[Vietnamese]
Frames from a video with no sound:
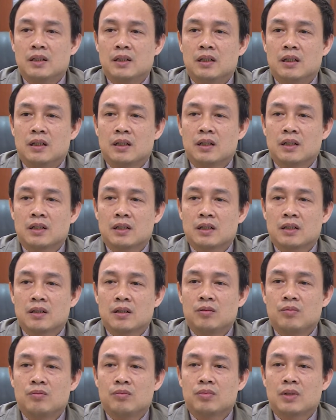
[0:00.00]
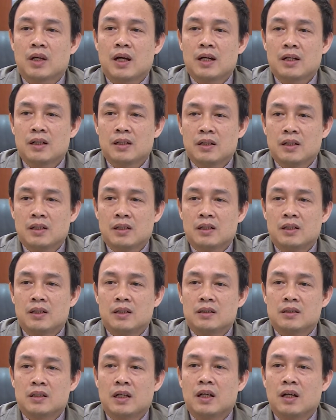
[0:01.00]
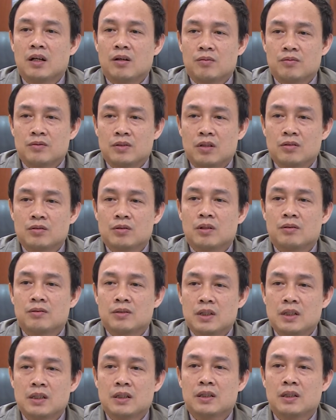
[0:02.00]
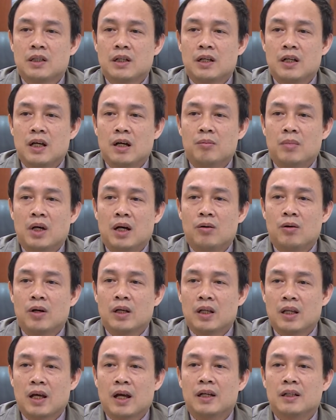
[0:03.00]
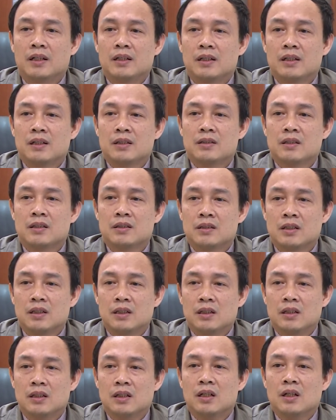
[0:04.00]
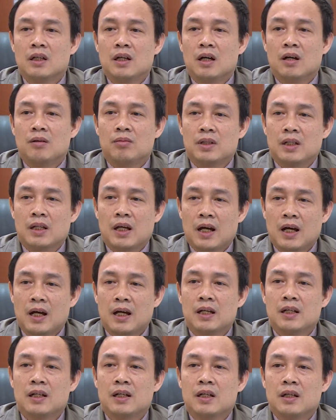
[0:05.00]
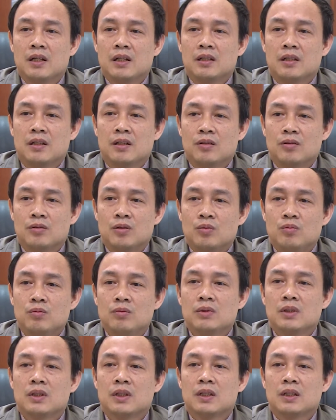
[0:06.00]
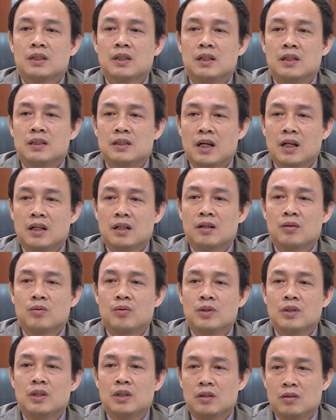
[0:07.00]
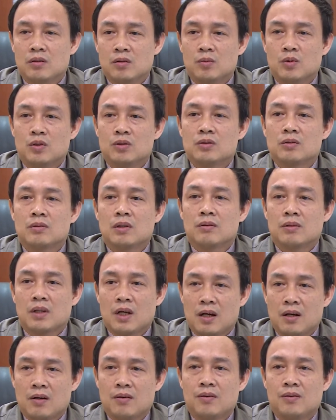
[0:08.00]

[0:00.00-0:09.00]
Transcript: à, các cái công tác à, dạy học giáo dục học sinh để đảm bảo hoàn thành cái chương trình học kỳ 2 theo đúng cái thời gian quy định của Bộ Giáo dục tạo.